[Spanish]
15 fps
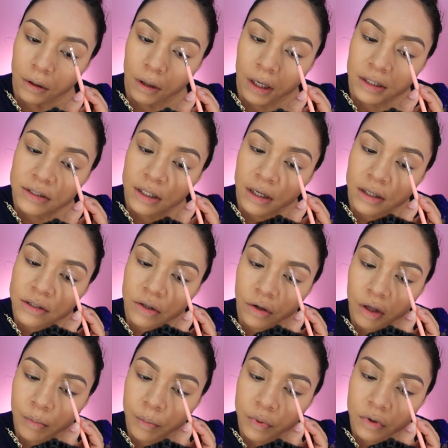las cejas
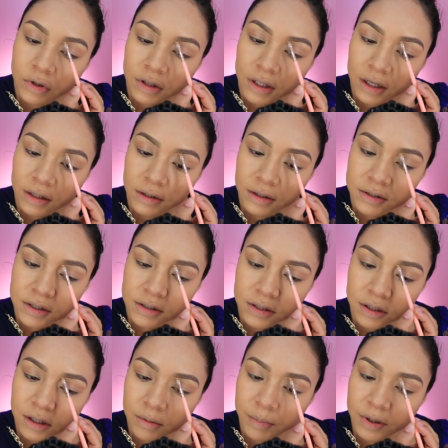son importantes
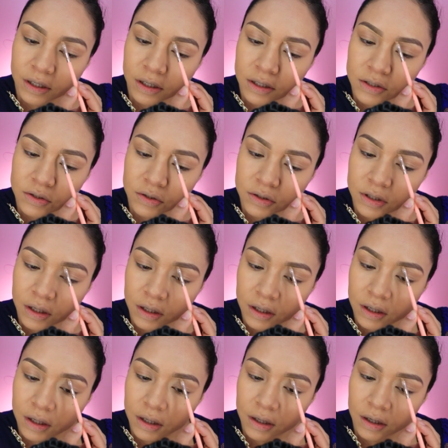así que para eso sí hay
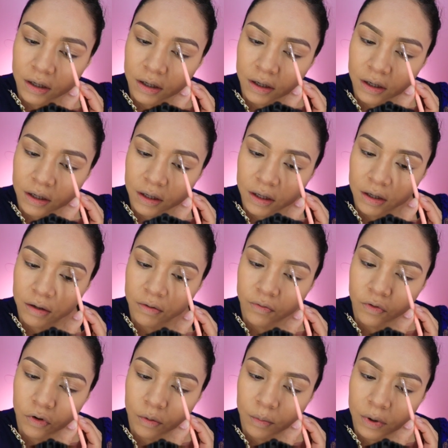que hay que
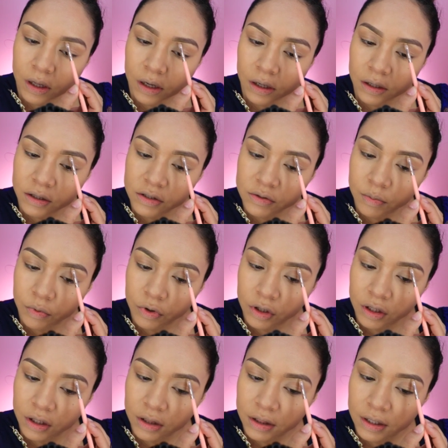formarlas
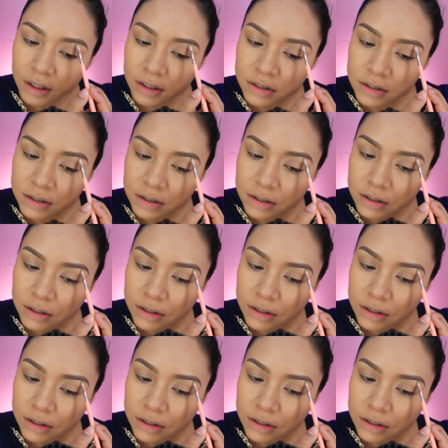bonitas